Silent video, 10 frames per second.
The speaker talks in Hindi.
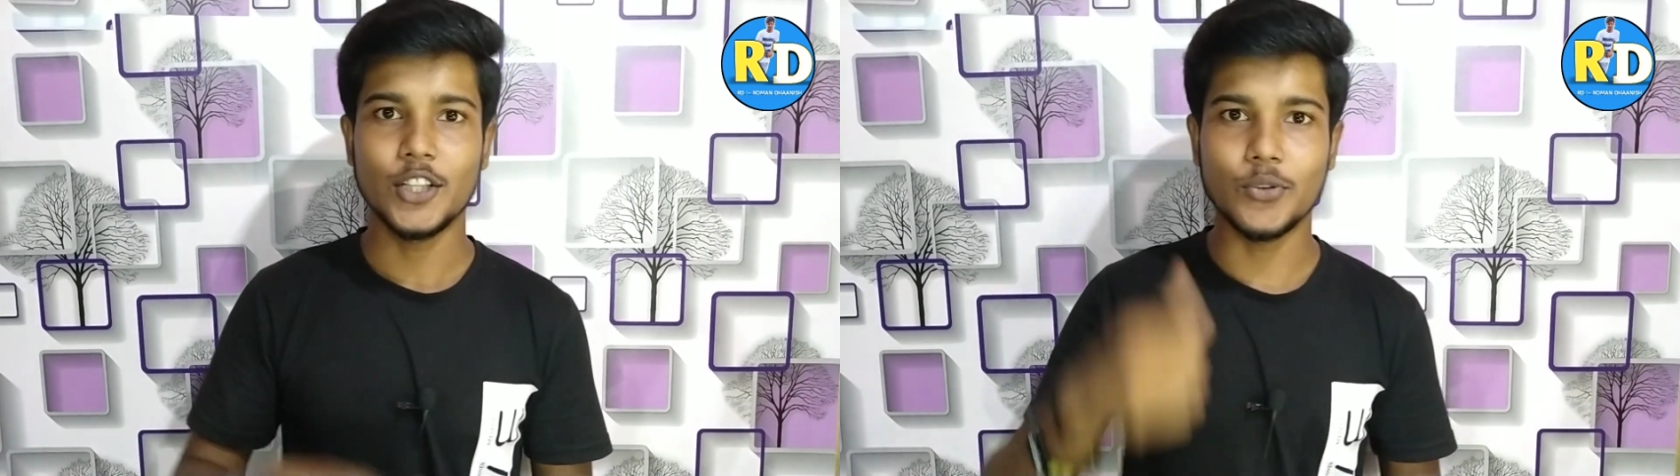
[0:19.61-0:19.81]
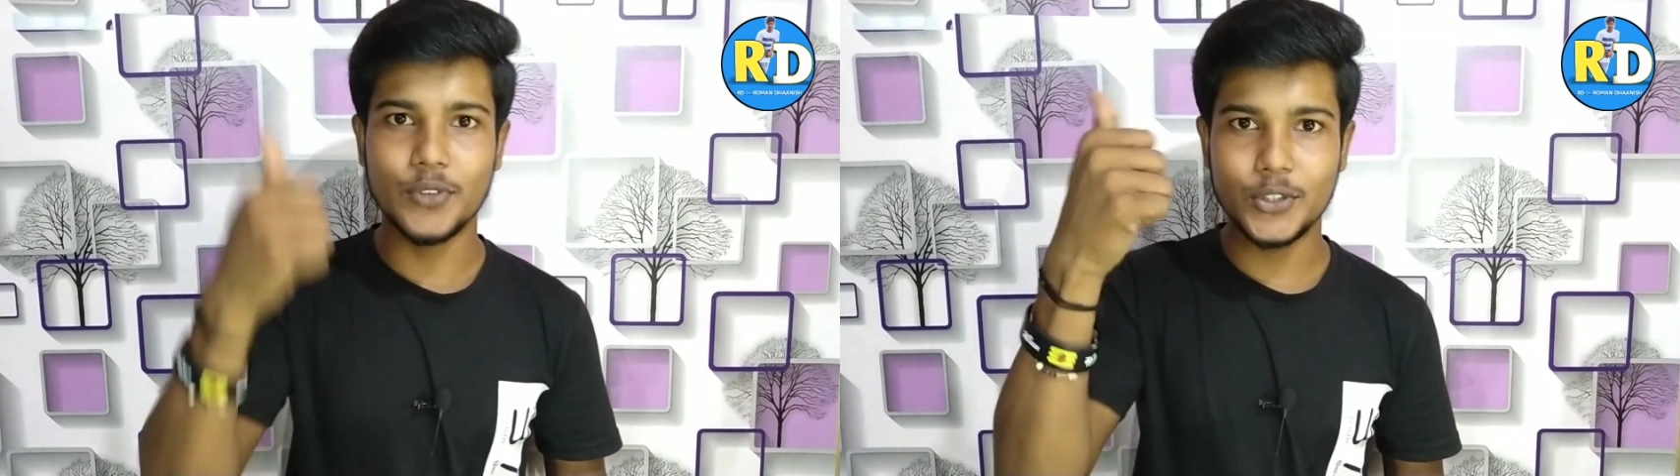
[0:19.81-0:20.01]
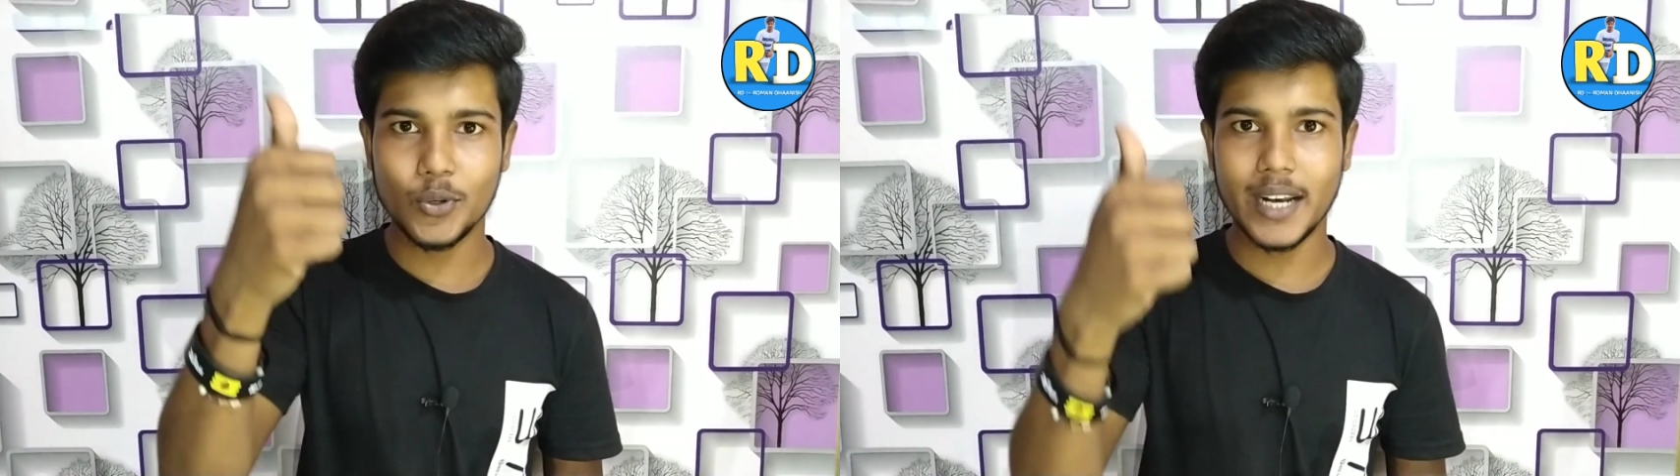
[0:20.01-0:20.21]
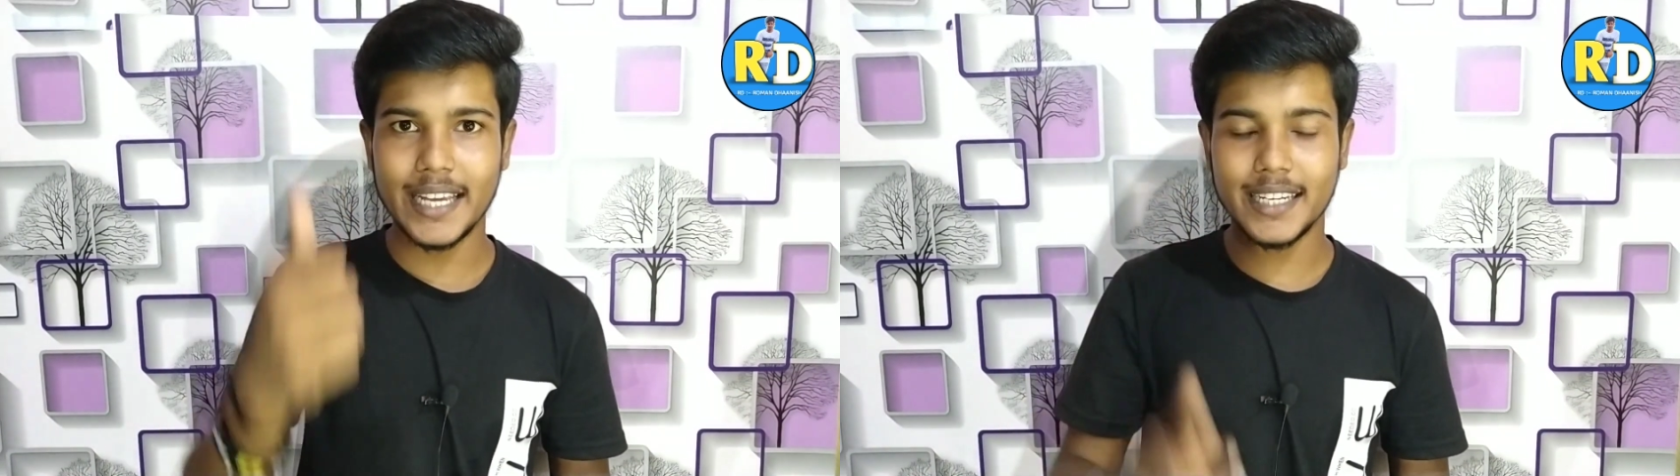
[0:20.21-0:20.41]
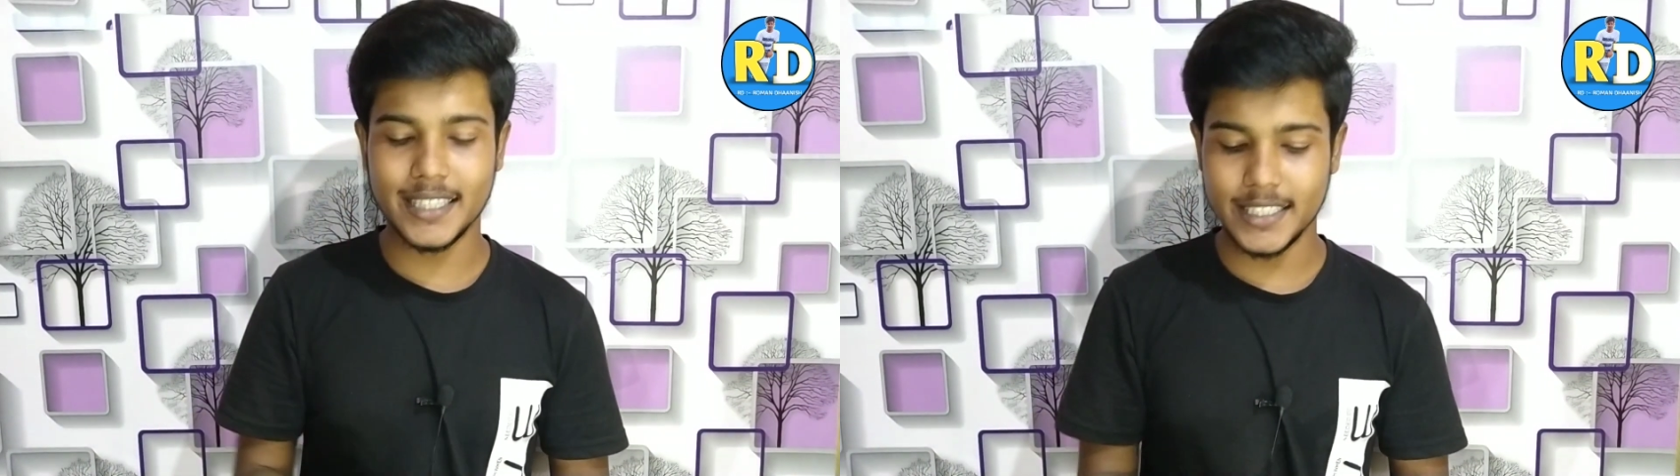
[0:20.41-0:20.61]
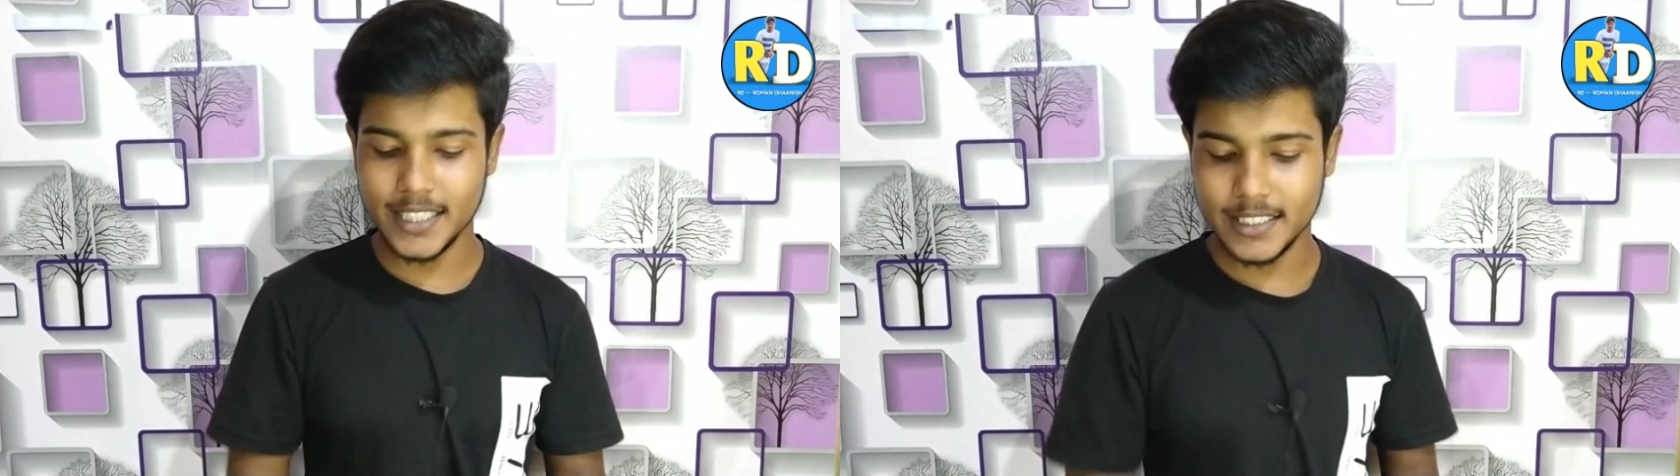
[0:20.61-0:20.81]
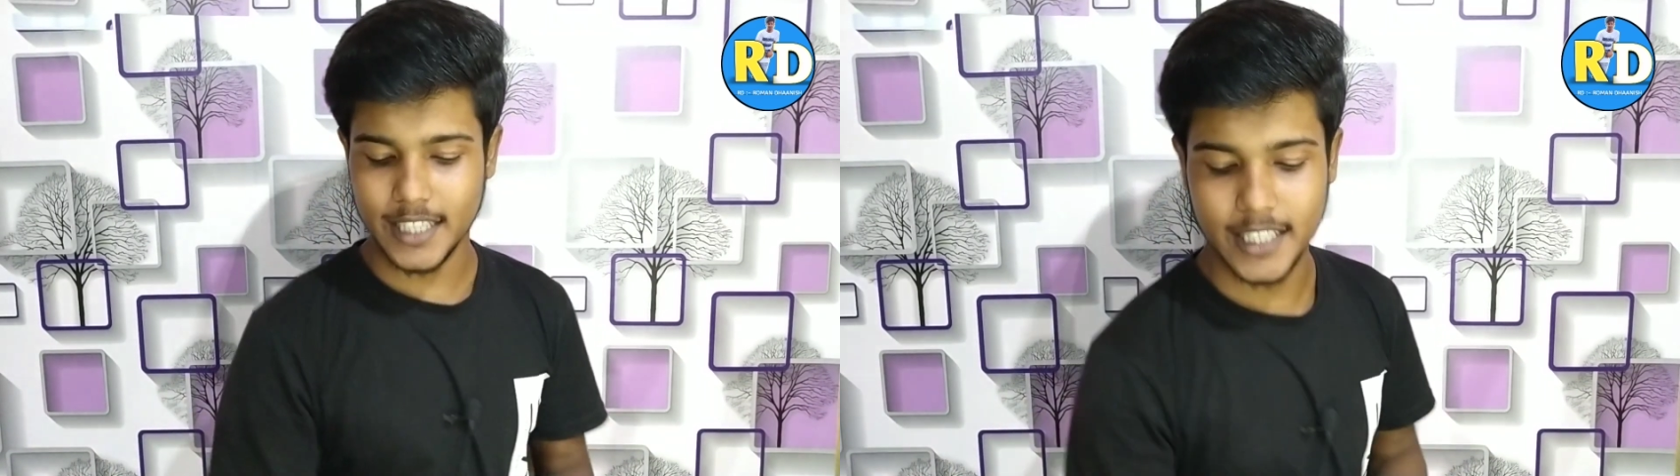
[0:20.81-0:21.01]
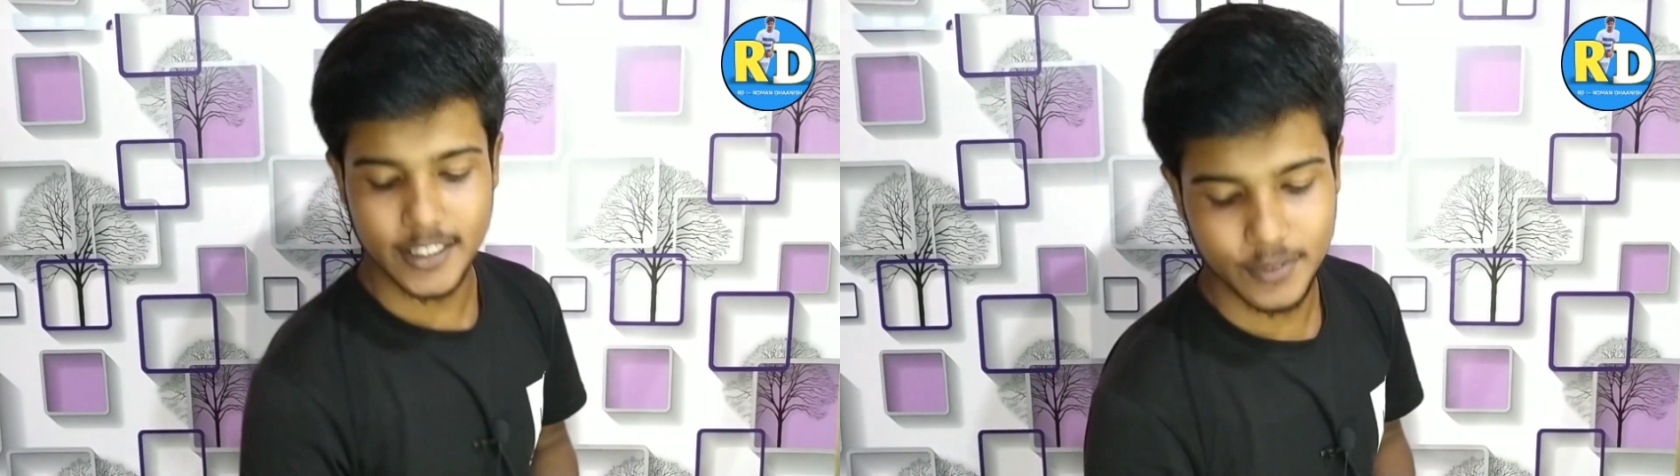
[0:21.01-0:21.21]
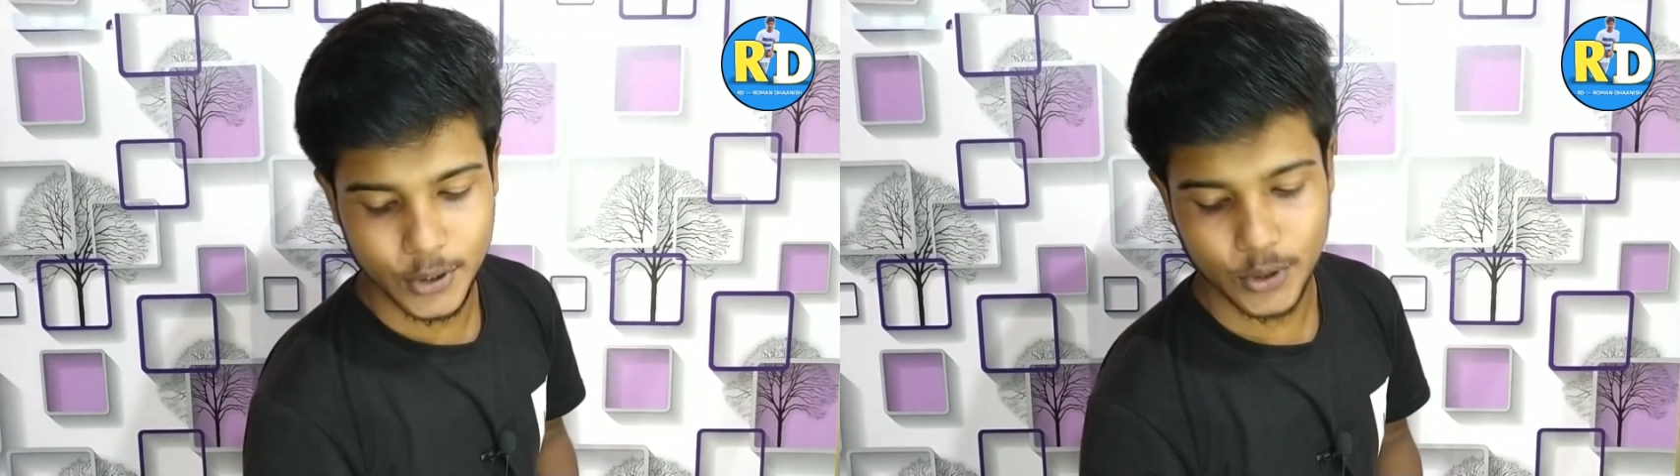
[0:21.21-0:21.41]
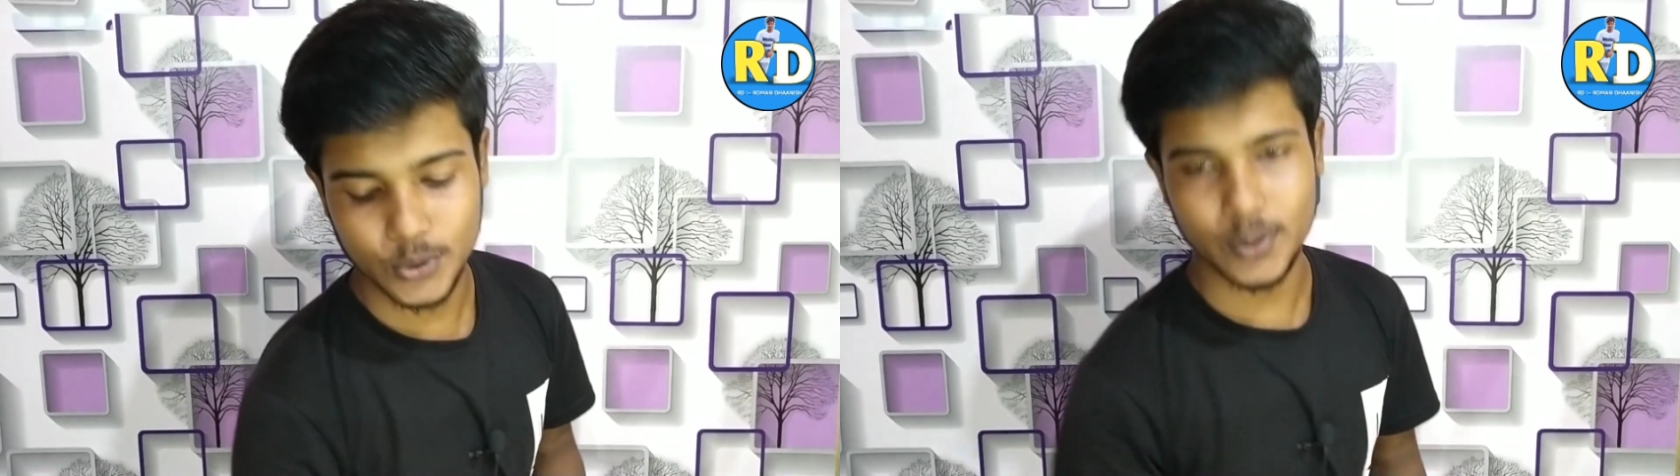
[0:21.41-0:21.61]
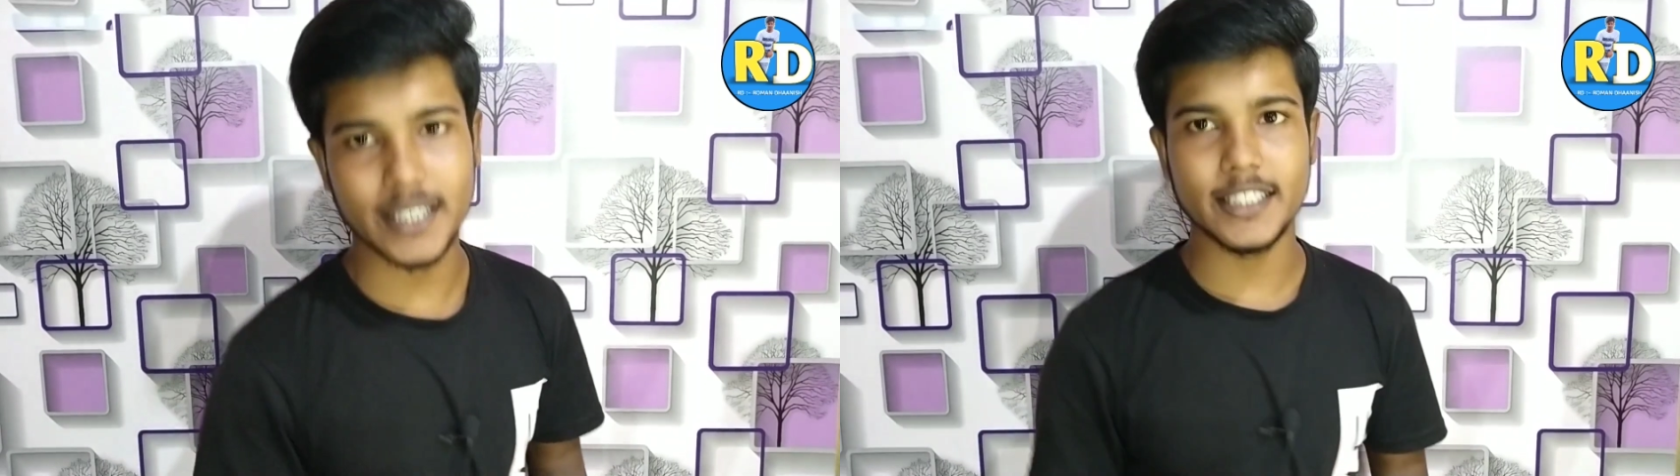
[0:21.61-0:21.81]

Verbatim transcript: तो वीडियो को लाइक कर दीजिए चलिए इस वीडियो को शुरू